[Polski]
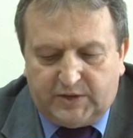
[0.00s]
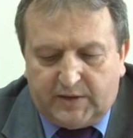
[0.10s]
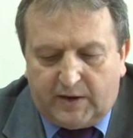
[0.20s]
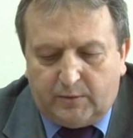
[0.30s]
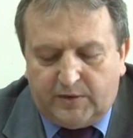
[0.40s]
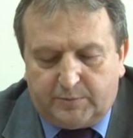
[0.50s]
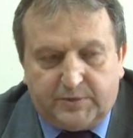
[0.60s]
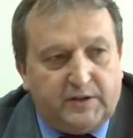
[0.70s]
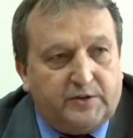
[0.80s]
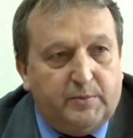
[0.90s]
przetargu na
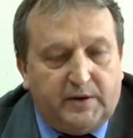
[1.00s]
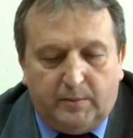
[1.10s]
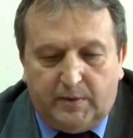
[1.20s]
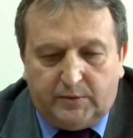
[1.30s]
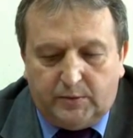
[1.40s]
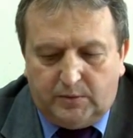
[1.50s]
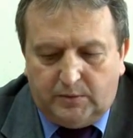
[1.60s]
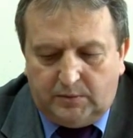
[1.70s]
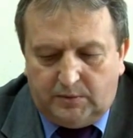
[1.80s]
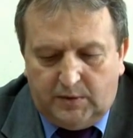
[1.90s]
sprzedaż Megamedu.